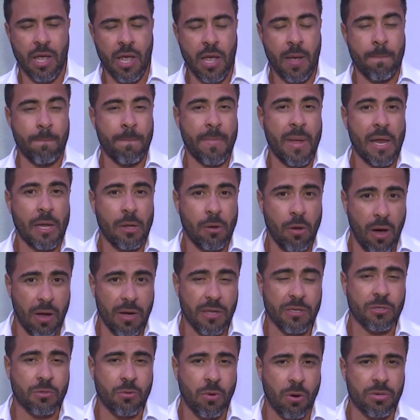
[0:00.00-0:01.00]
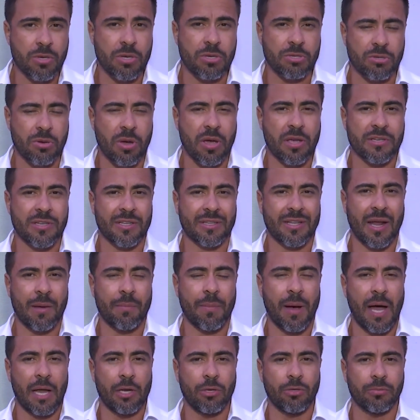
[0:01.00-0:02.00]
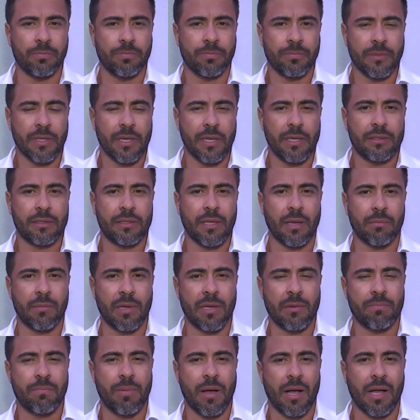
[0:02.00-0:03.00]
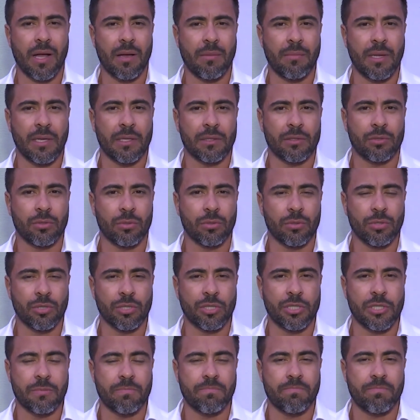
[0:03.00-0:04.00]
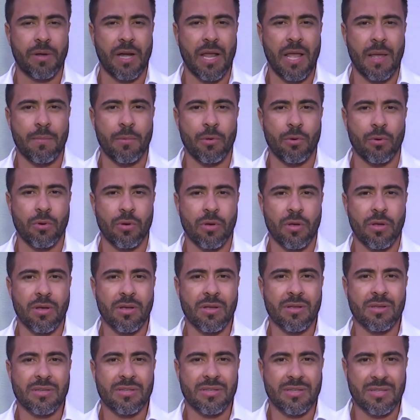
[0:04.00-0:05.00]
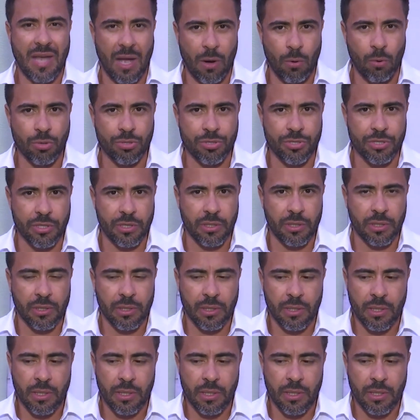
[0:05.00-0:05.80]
melhores condições de trabalho e também pagamento de prêmio saúde